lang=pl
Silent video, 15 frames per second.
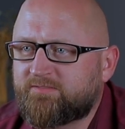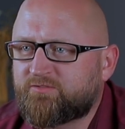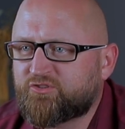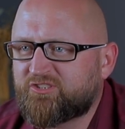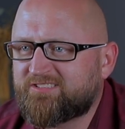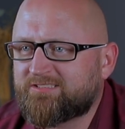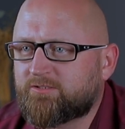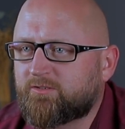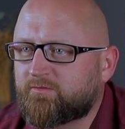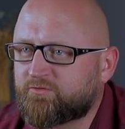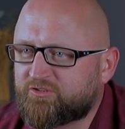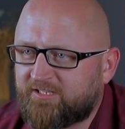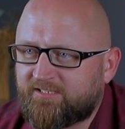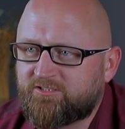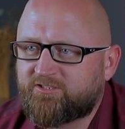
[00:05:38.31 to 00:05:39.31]
wszystko
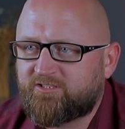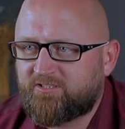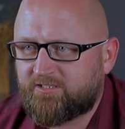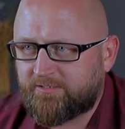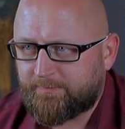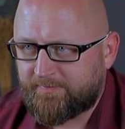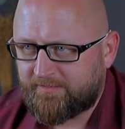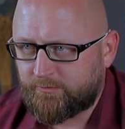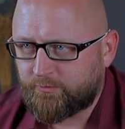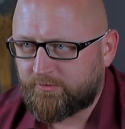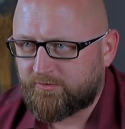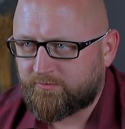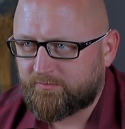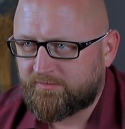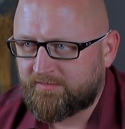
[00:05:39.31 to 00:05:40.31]
wszędzie
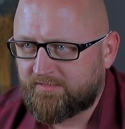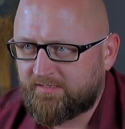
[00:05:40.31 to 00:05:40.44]
interpretują,